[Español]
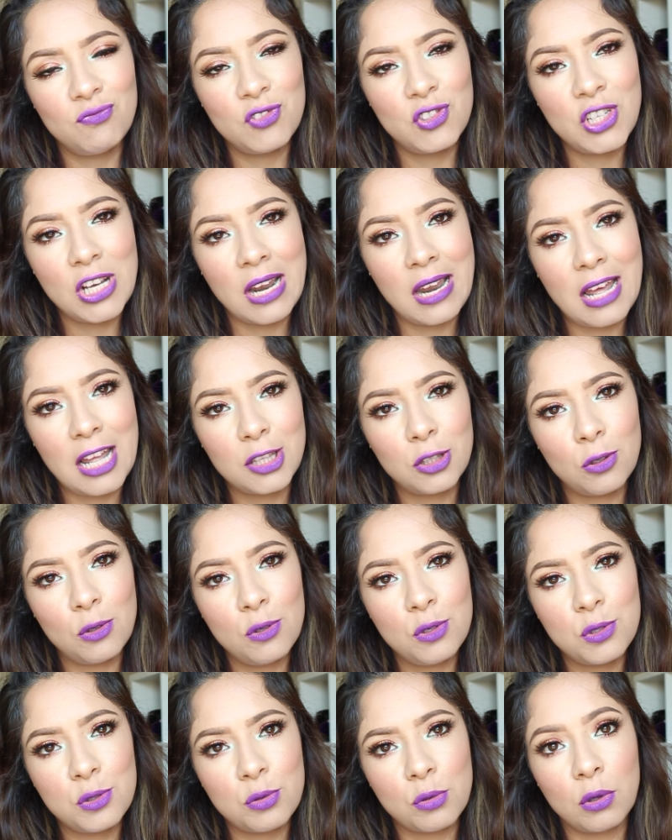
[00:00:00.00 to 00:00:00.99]

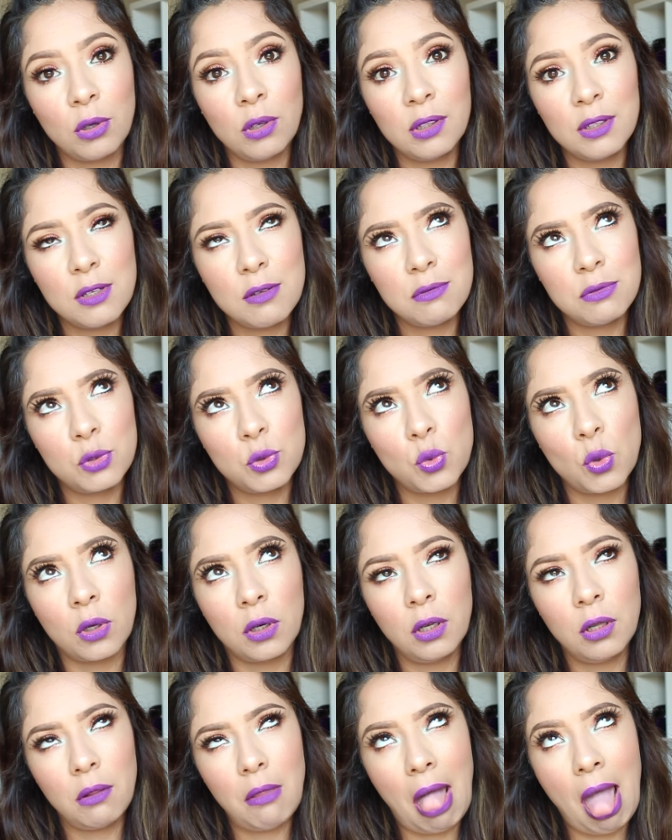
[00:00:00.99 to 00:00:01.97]
Gelato Swirl.
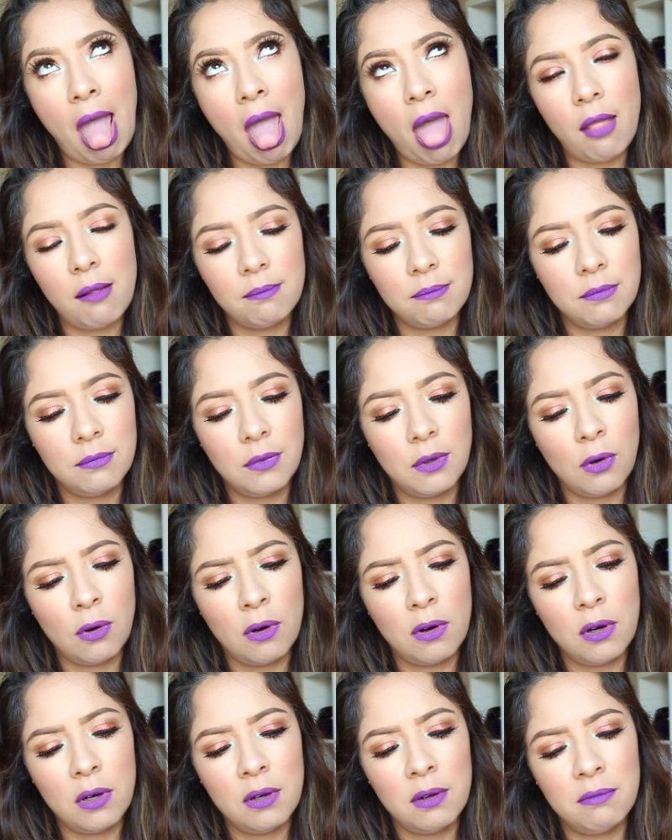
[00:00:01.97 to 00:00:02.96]
Eh,
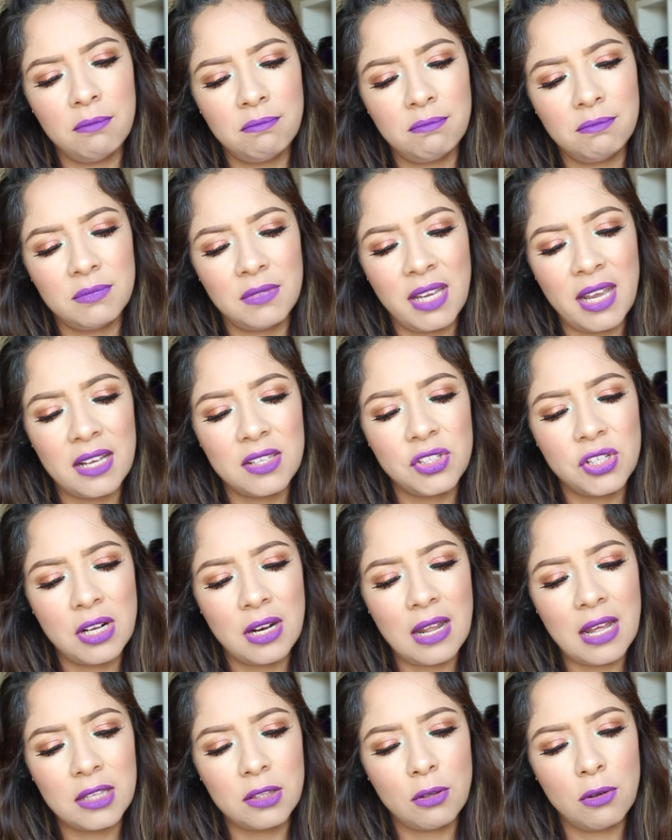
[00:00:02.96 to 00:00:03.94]
or, yeah,
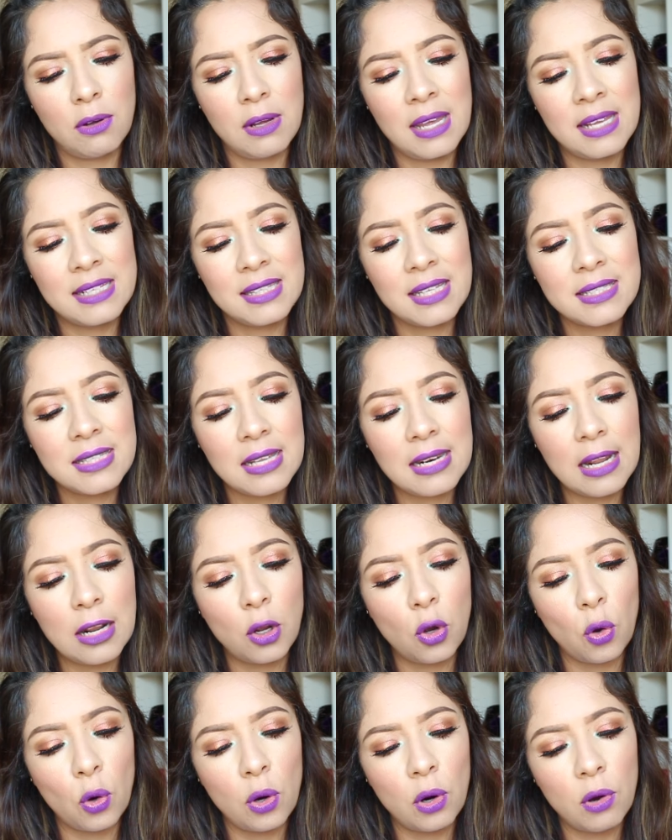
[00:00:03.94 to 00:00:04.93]
gelato. Este es en
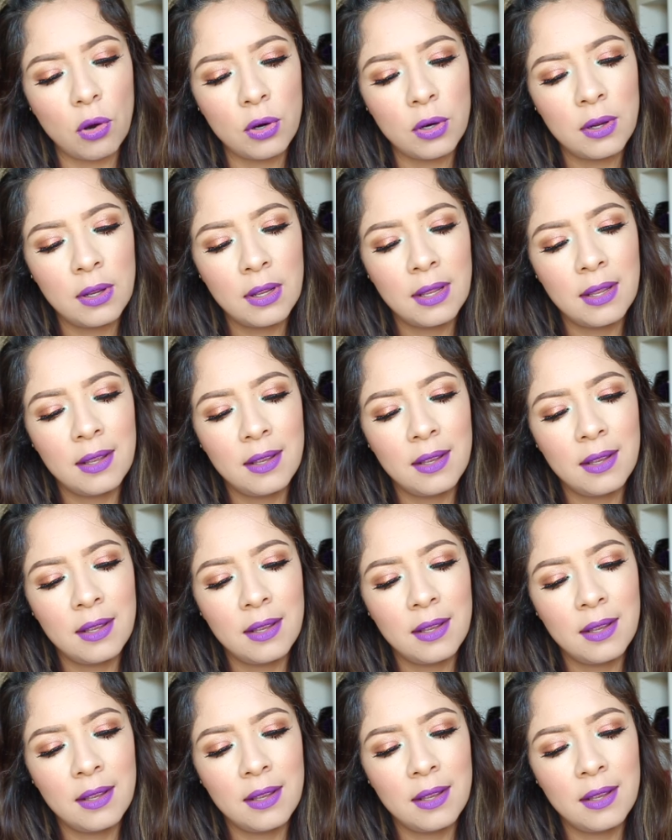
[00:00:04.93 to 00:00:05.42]
el color...